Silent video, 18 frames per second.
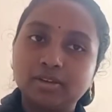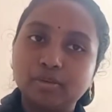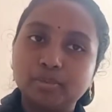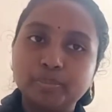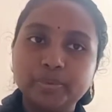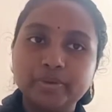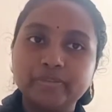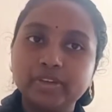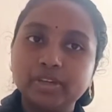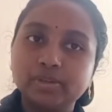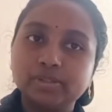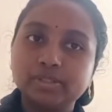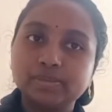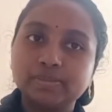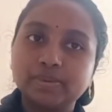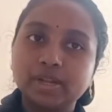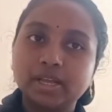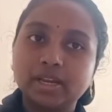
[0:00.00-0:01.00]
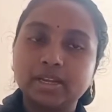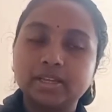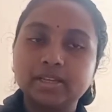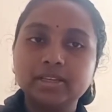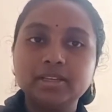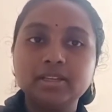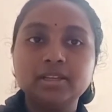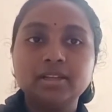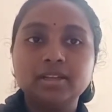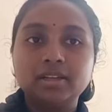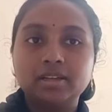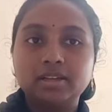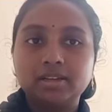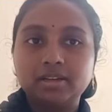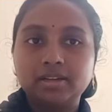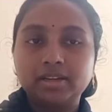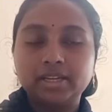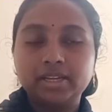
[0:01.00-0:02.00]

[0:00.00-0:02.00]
ரொம்பவே யூஸ்ஃபுல்லாக இருக்குது